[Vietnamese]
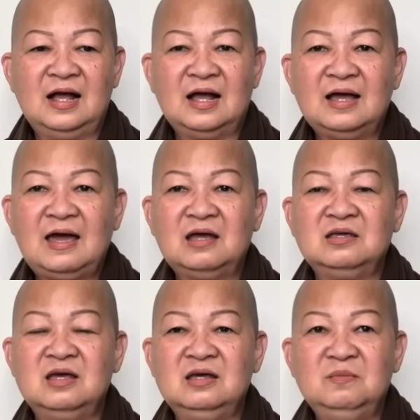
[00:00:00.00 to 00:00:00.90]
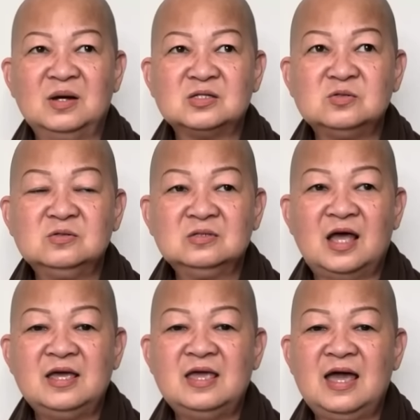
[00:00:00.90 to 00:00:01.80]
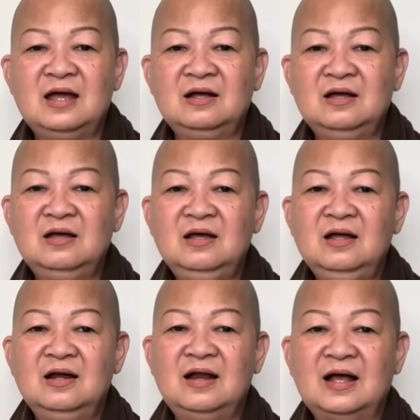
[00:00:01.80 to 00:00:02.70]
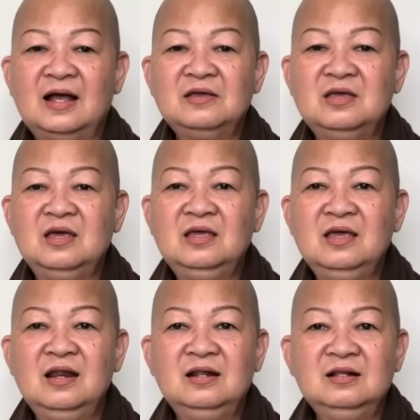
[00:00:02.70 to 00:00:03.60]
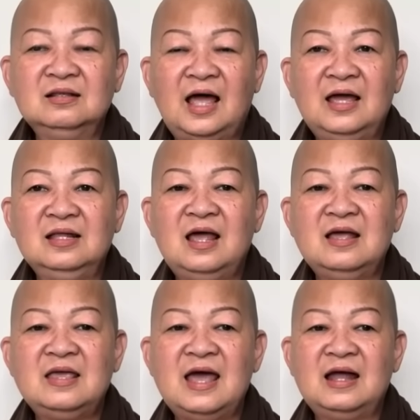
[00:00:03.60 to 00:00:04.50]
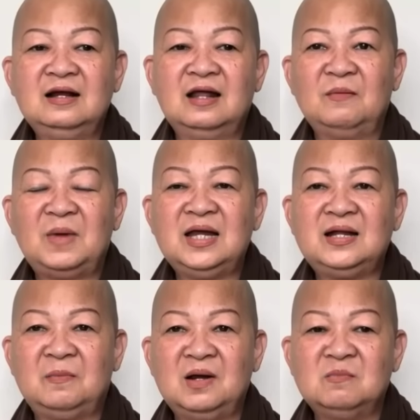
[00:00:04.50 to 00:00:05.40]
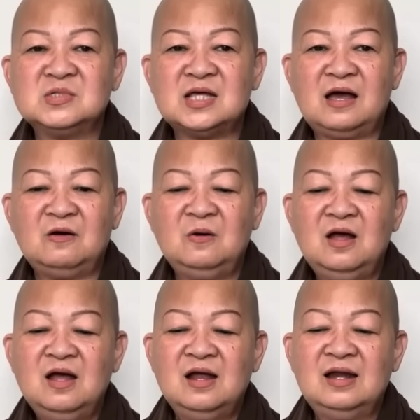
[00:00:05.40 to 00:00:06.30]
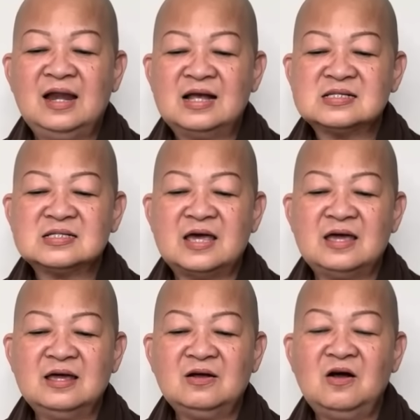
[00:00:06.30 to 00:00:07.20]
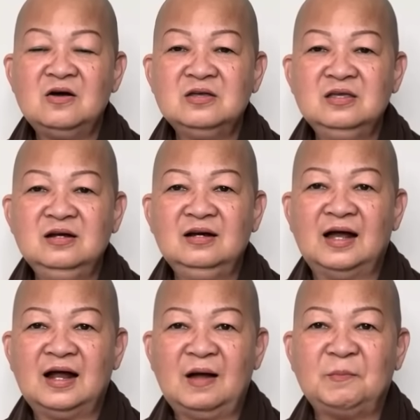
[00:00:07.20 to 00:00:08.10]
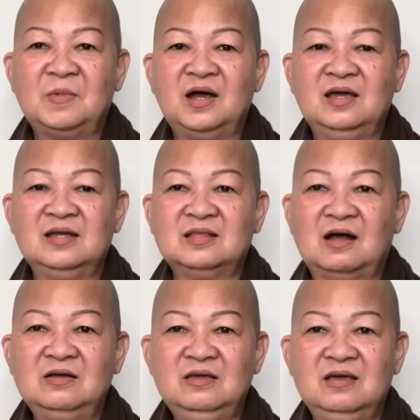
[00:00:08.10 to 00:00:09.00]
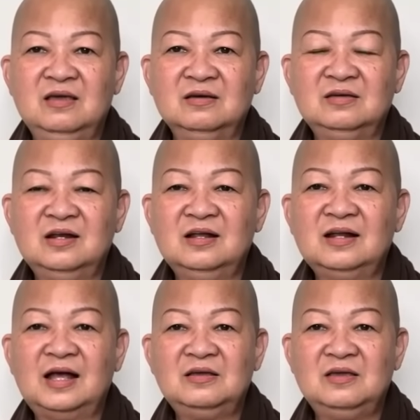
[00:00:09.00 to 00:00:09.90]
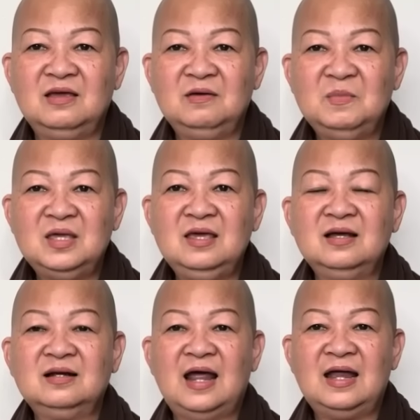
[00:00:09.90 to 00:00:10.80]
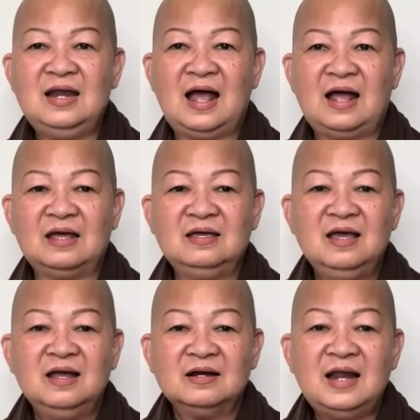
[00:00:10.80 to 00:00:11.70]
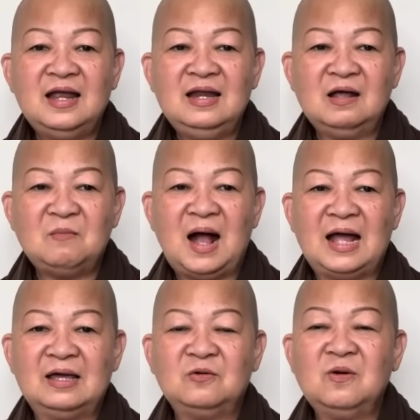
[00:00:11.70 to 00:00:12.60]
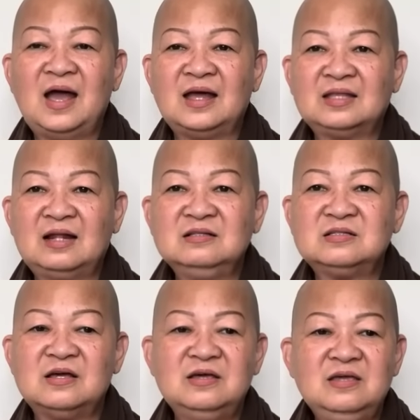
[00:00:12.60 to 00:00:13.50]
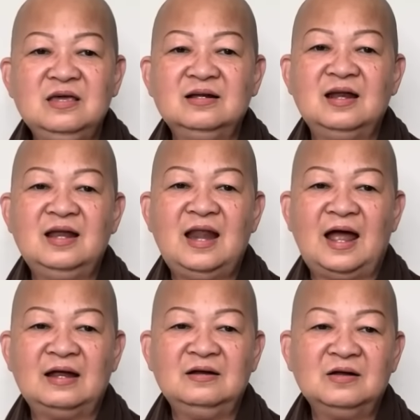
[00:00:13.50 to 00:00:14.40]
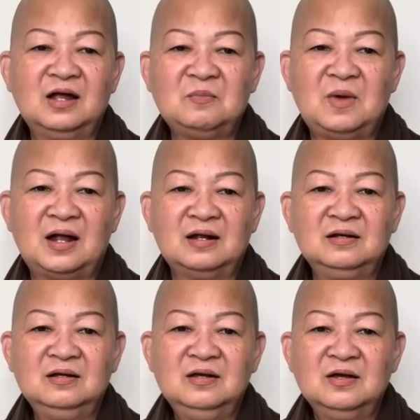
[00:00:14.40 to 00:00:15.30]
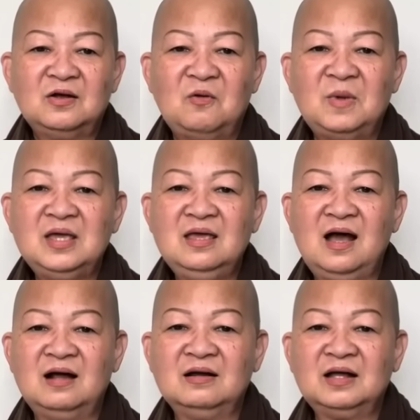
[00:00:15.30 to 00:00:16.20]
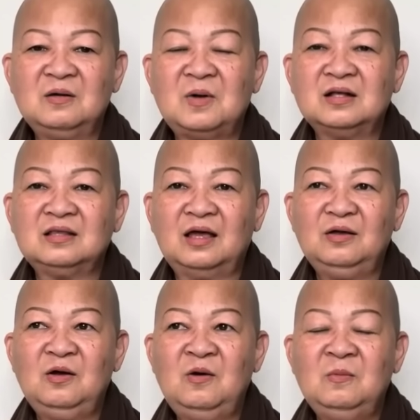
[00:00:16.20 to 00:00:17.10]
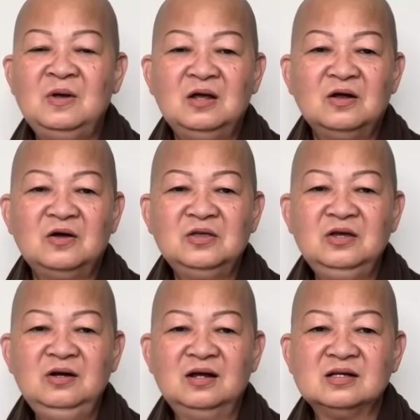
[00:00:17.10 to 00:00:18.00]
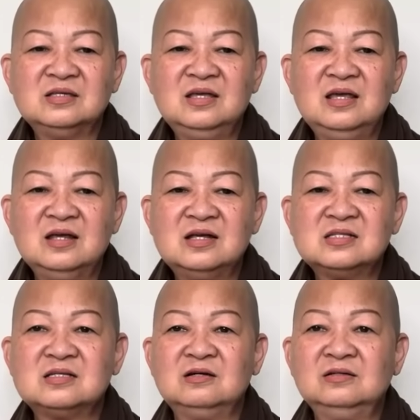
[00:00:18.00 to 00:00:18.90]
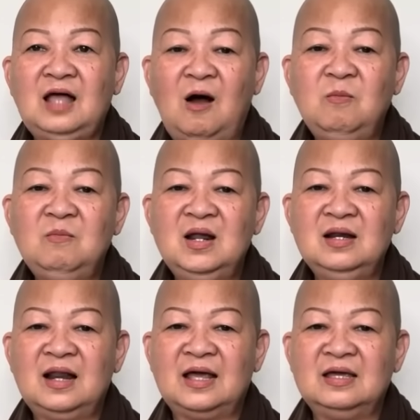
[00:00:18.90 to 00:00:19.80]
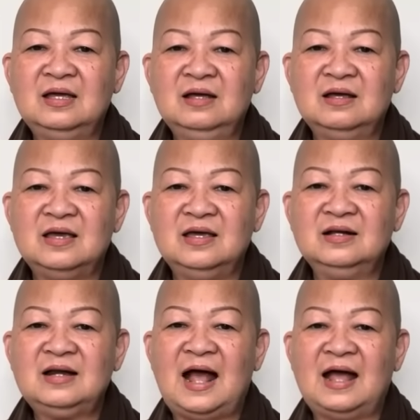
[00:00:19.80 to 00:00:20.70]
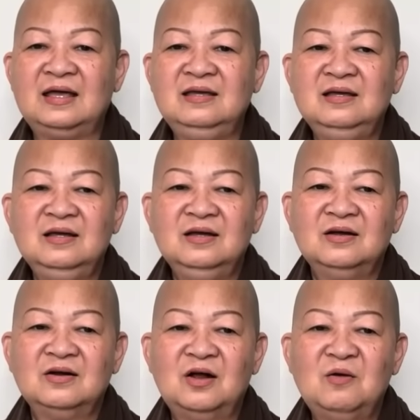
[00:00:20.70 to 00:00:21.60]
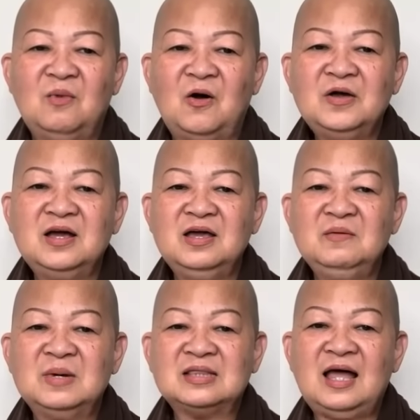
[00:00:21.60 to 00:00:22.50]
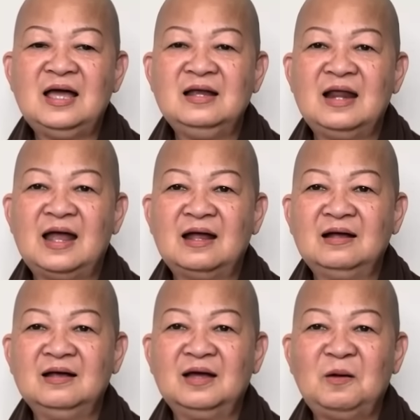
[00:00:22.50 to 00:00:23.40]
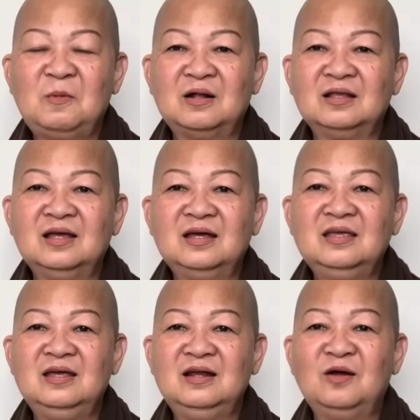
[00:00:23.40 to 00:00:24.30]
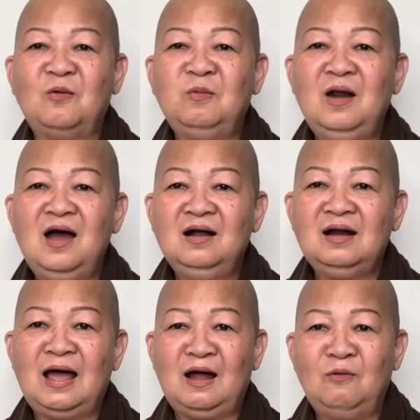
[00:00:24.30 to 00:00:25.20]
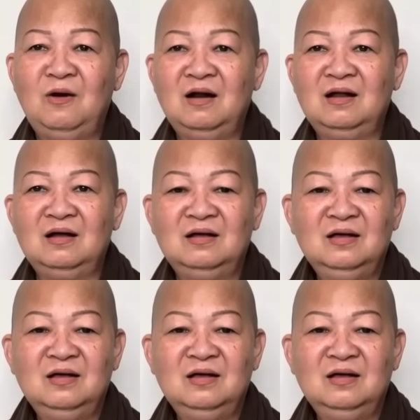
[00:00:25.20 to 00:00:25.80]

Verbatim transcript: hả, các vị mà xuống thế gian á, là các vị nhìn thấy thế gian là mấy trăm năm sau là sẽ coi như là gặp kỳ tận diệt, cho nên các vị mới viết để lại. Đây là bài của Ngài Thanh Sĩ viết để lại đó các bạn. Còn bây giờ đó các bạn thấy không, coi như là vì cái sự thông minh này á, hiện đại, rồi mỗi khi mà tai nạn á, các bạn thấy cái gì nó cũng lớn lao hết á.